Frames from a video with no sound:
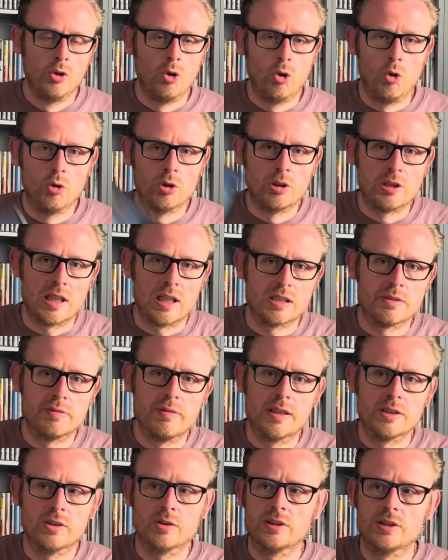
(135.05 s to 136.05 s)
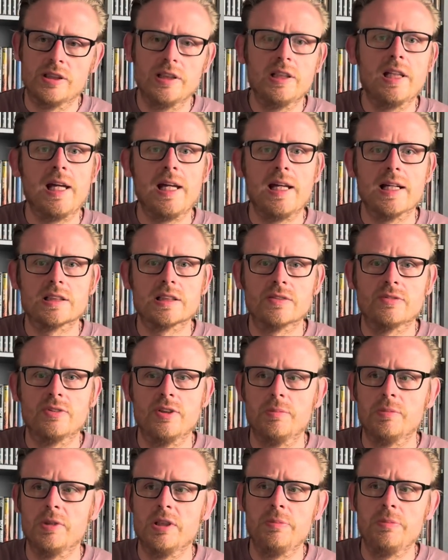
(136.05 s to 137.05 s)
Und das war so gesehen der erste
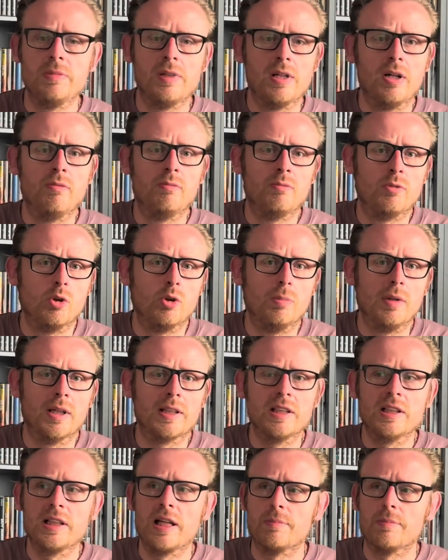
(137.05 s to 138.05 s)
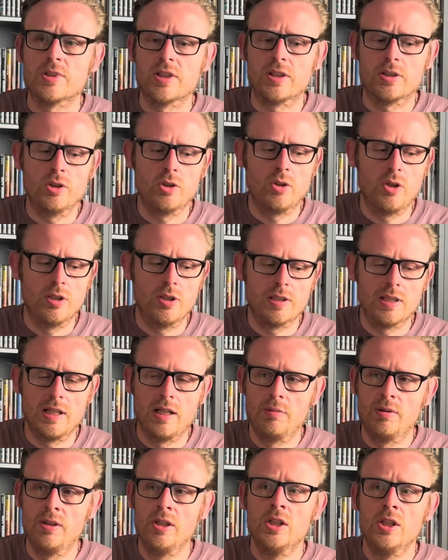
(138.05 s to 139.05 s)
Film, den ich mir auf dem Flohmarkt in Remscheid gegönnt
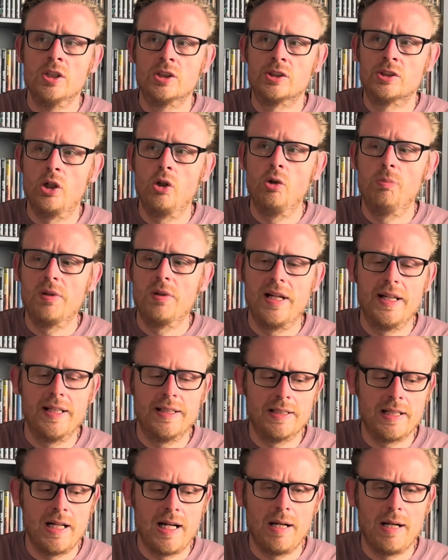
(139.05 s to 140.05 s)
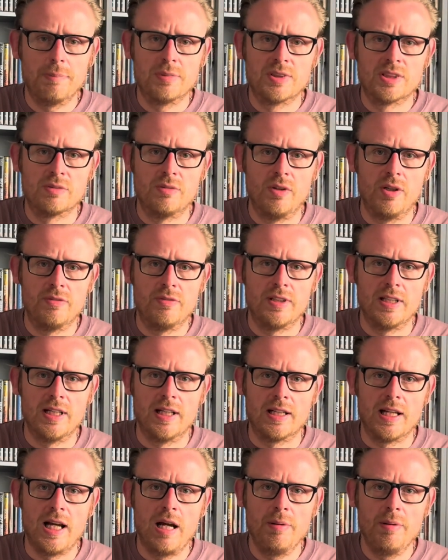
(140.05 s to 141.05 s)
habe. Plan ab 12
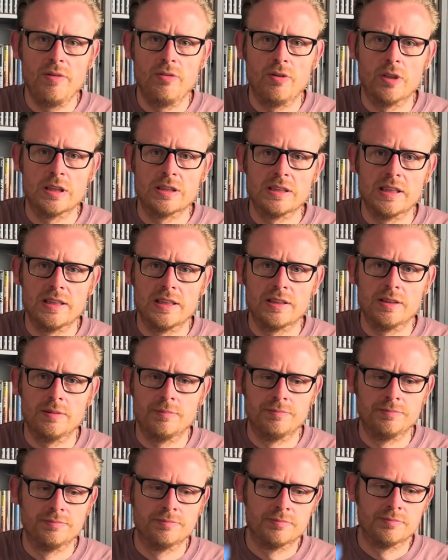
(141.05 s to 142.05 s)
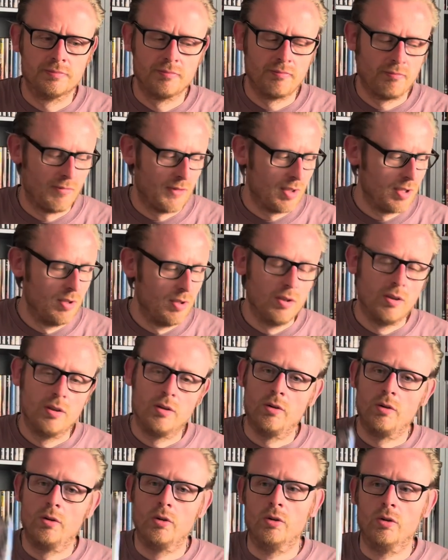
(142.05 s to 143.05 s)
Jahren. Aber die Vorderseite
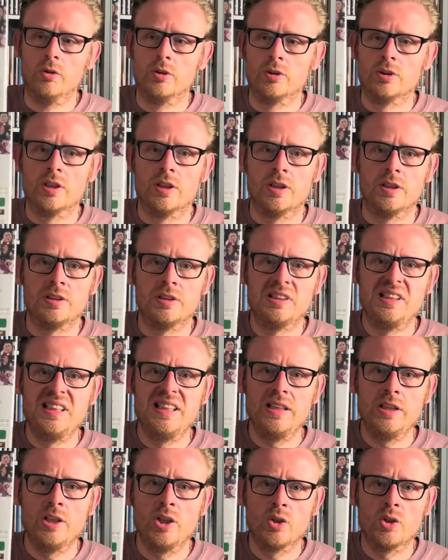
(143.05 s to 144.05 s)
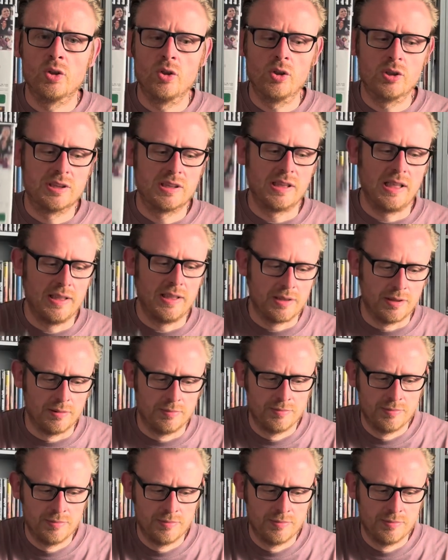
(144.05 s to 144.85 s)
und die Rückseite.